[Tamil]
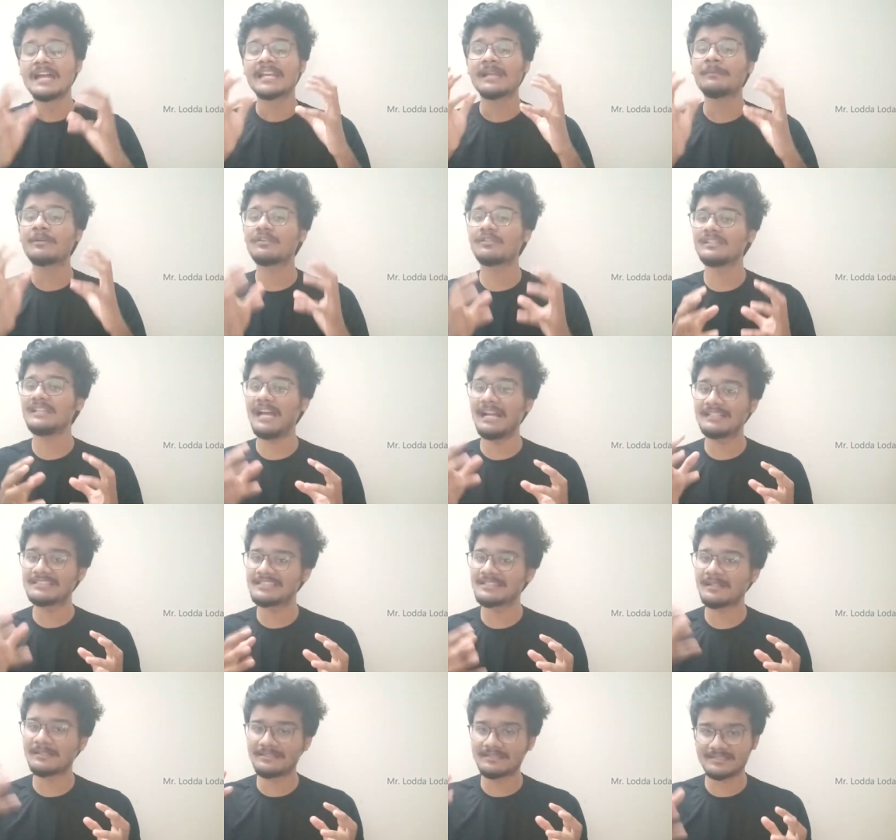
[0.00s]
நமக்கு வந்து
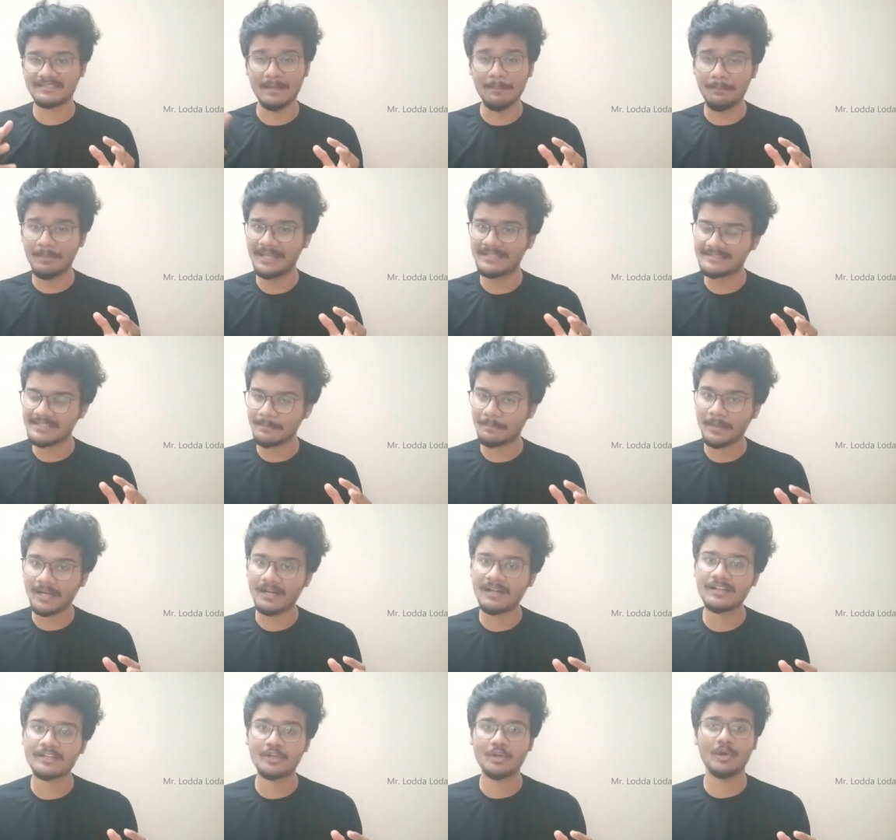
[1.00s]
அல்சர் ஸ்டெப் பை
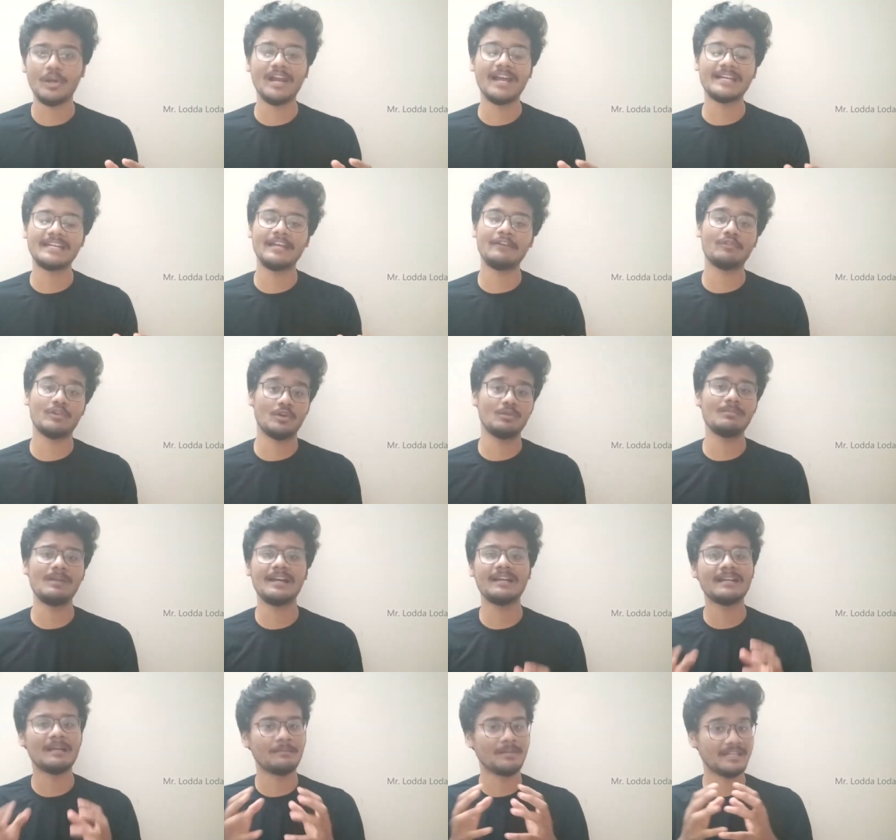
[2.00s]
ஸ்டெப்பாக க்யூர் ஆகிட்டே வரும்
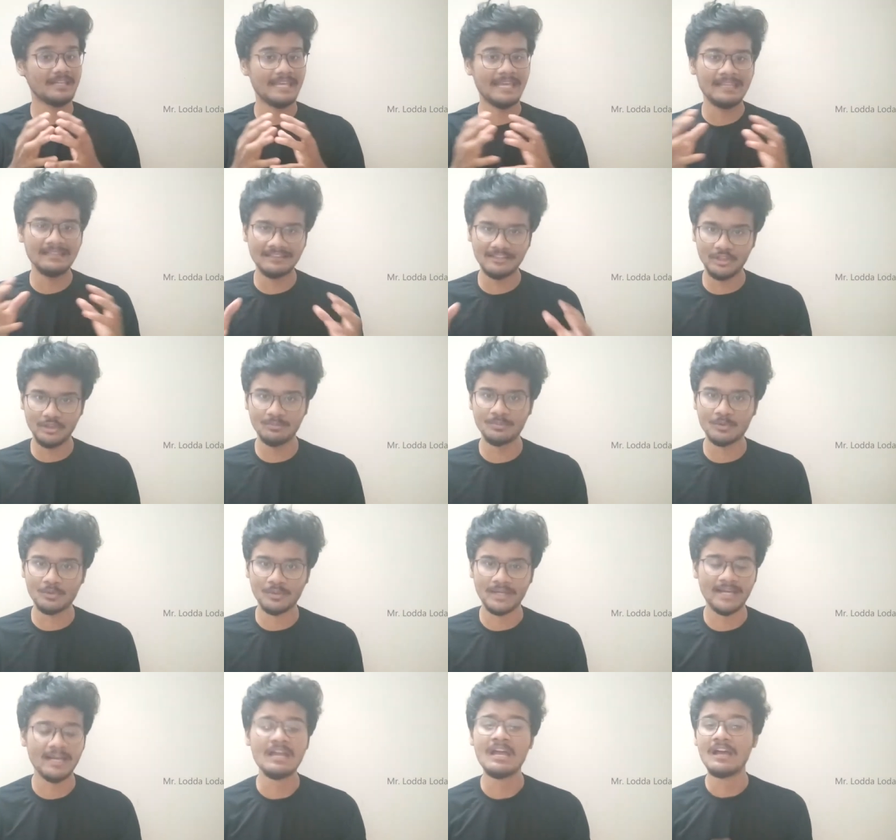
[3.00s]
அண்ட் நமக்கு ஹெல்த்தியும்
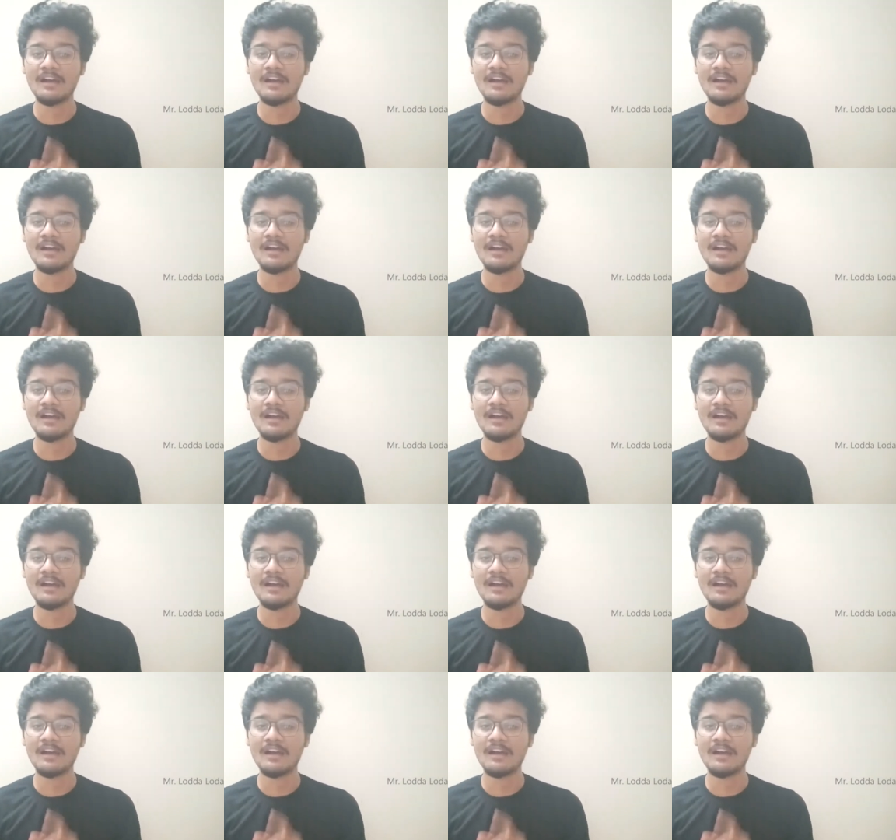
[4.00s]
கூட